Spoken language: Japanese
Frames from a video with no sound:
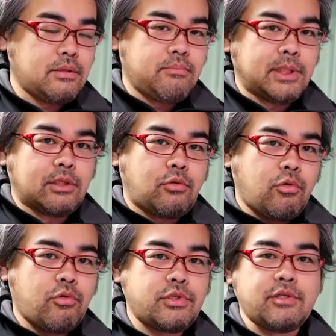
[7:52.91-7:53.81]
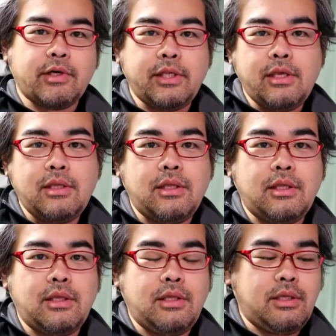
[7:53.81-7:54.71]
まあ、当時はね、
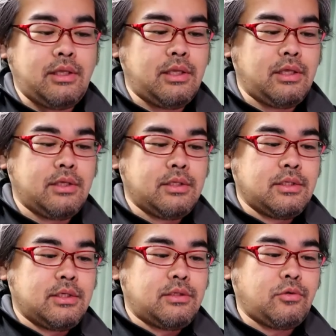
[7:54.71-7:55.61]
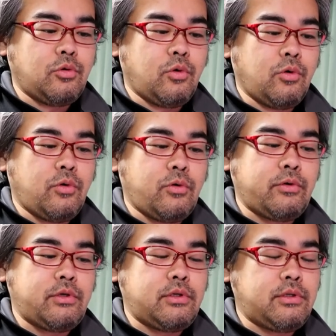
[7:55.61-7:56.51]
えー、その
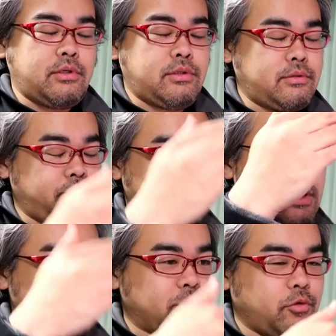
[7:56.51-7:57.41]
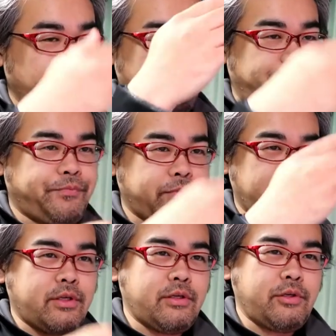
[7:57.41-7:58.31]
データの
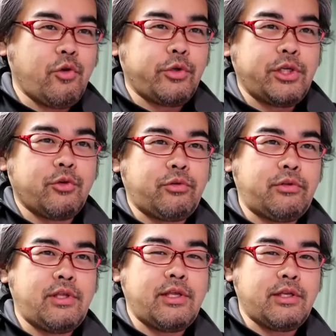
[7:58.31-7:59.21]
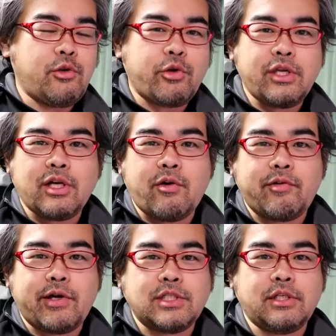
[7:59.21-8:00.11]
量によって料金が変わ
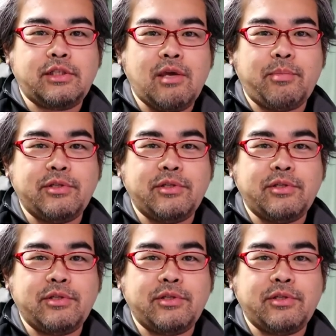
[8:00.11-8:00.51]
るわけじゃなくてやっぱ